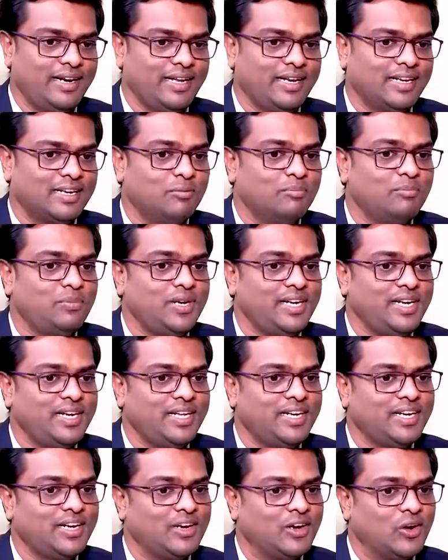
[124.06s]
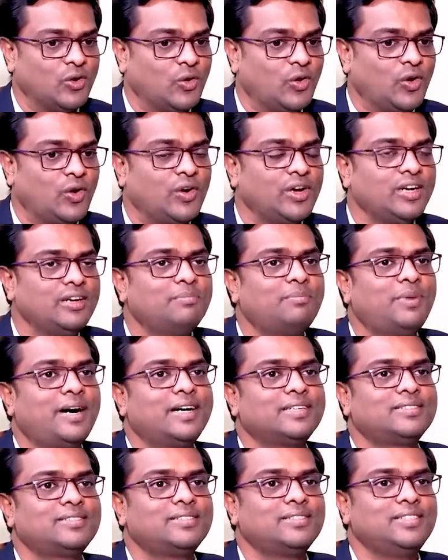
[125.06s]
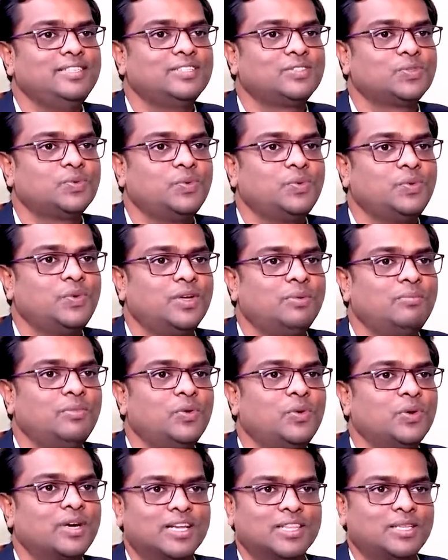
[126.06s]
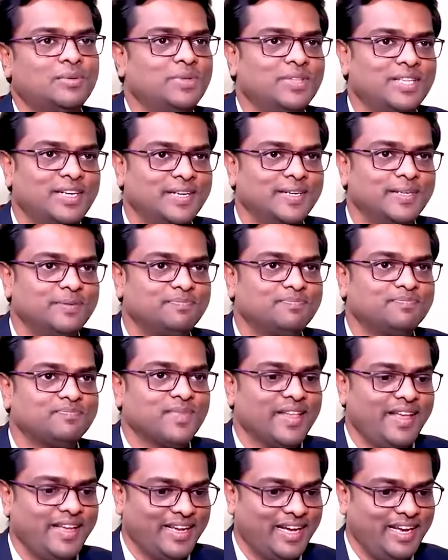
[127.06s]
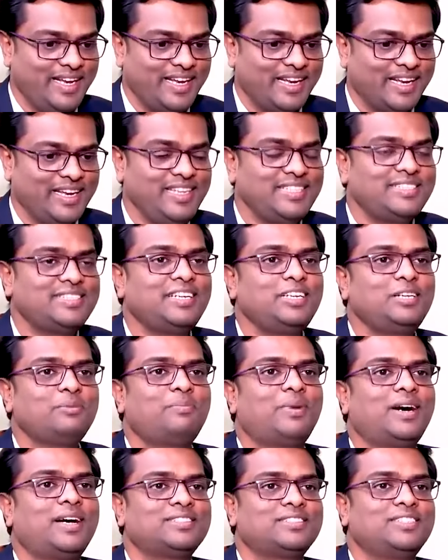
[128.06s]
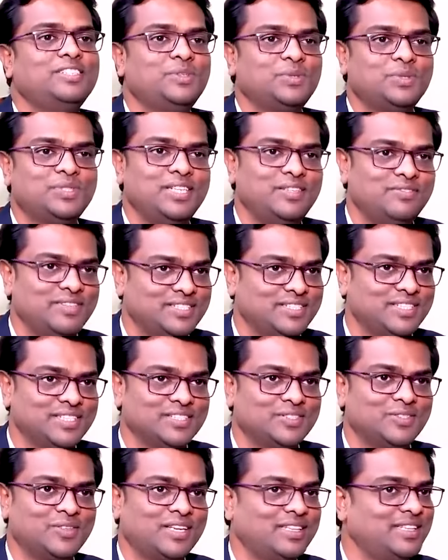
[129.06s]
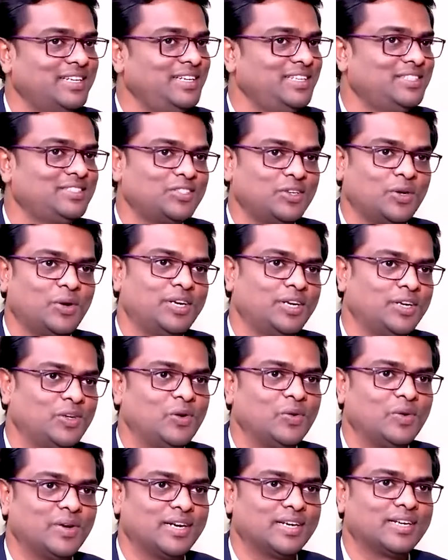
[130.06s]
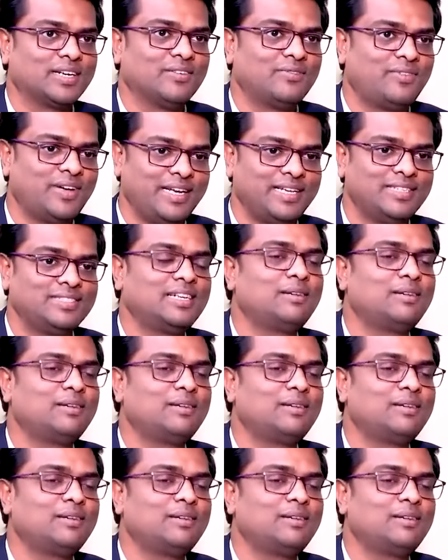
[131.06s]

అంటే కంప్లీట్గా లాంగ్ పాస్ట్ తీసుకోవడంలో ఒక అర్థం ఉందండి కానీ రీసెంట్ పాస్ట్ని చూసి ఇన్వెస్ట్ చేస్తున్నారు దట్ ఈస్ నాట్ ఎట్ ఆల్ కరెక్ట్ ఫర్